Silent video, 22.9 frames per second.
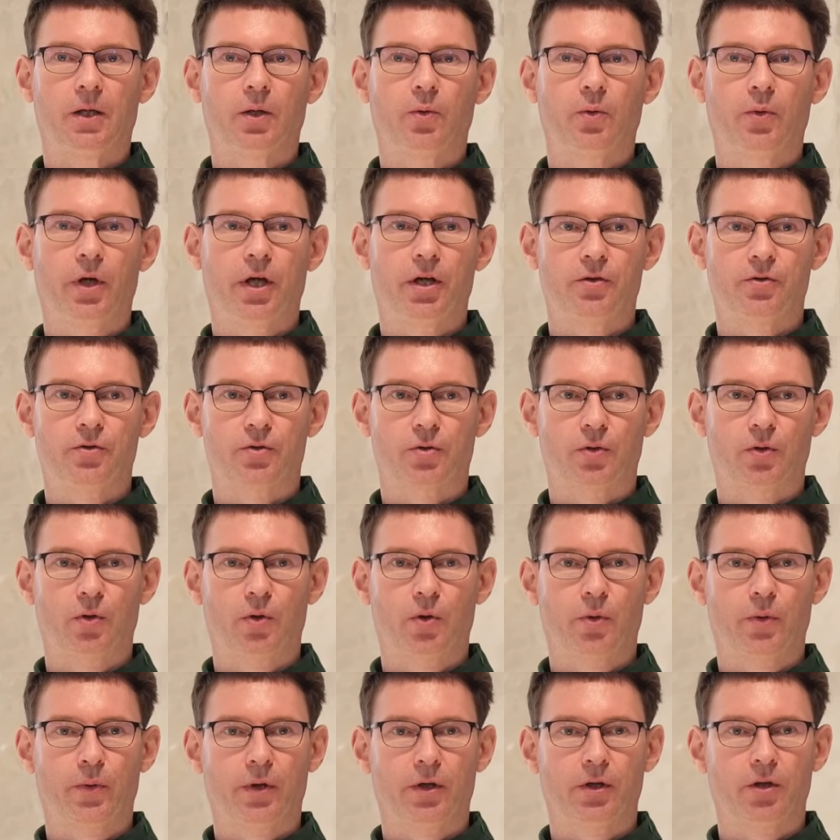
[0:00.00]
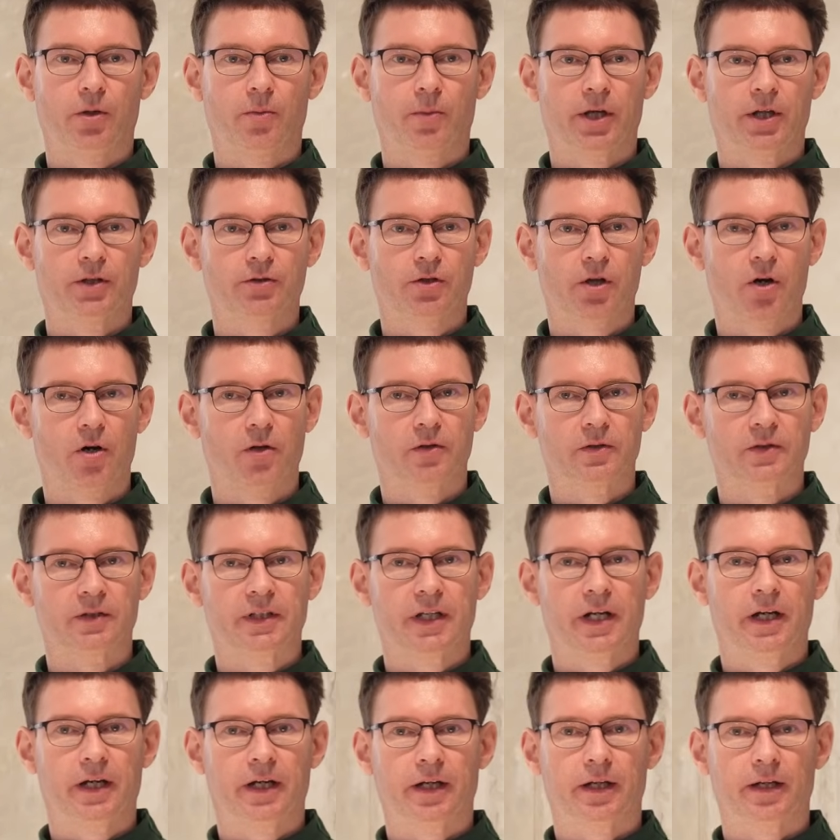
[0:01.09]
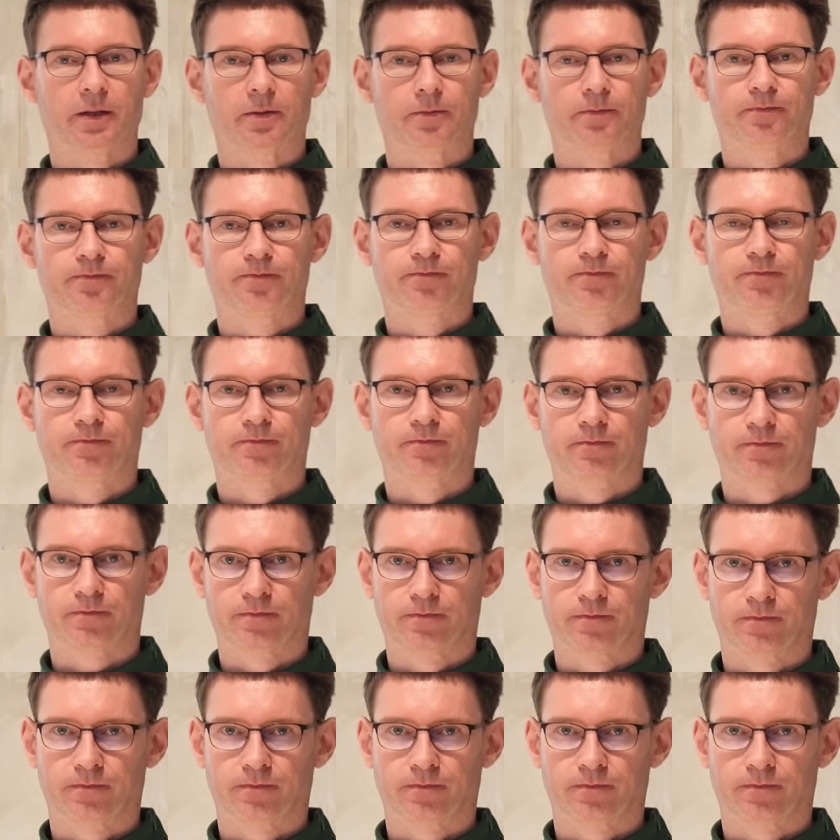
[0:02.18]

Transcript: 愿主与你们同在，愿他的